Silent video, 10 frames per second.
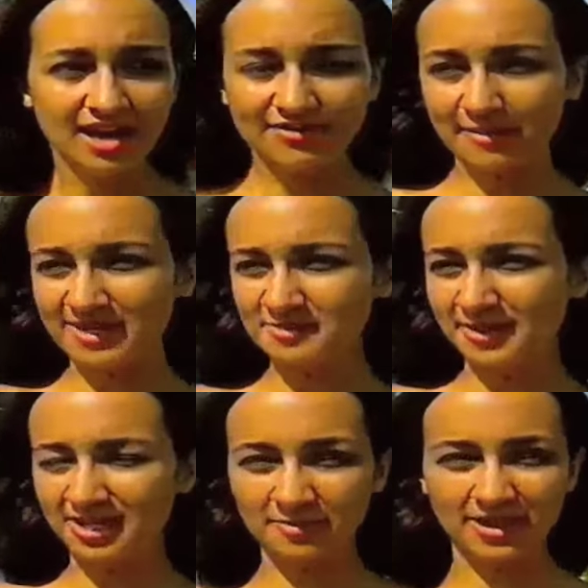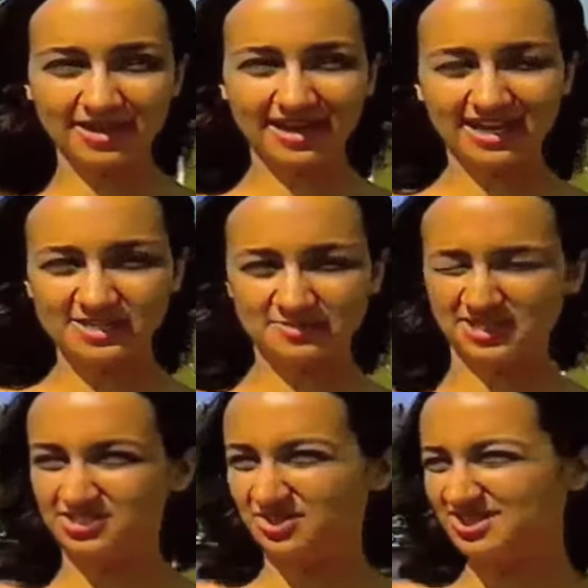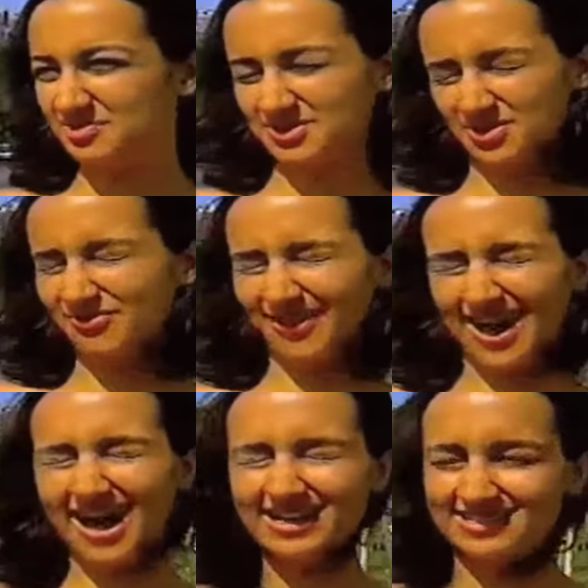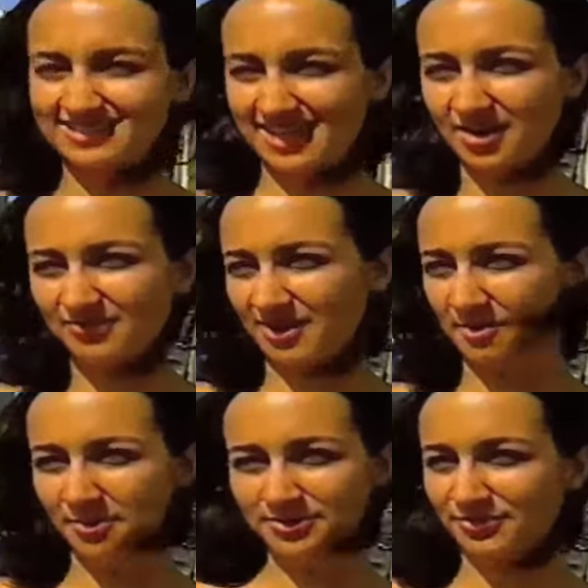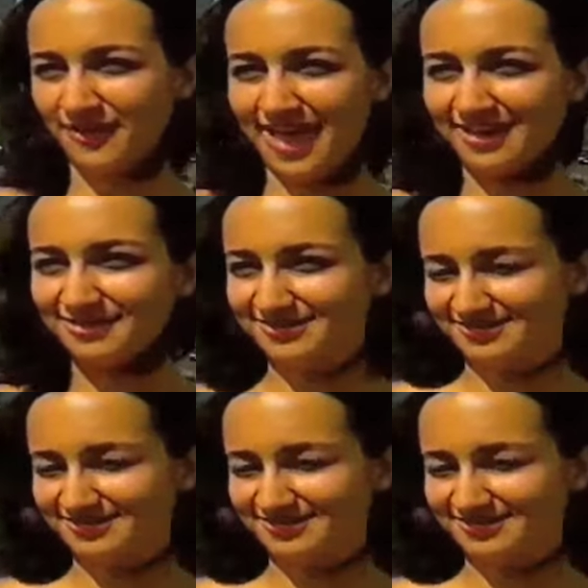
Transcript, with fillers: Fica mais bonito, melhor que aquelas pichações que o pessoal faz e tal, fica muito feio.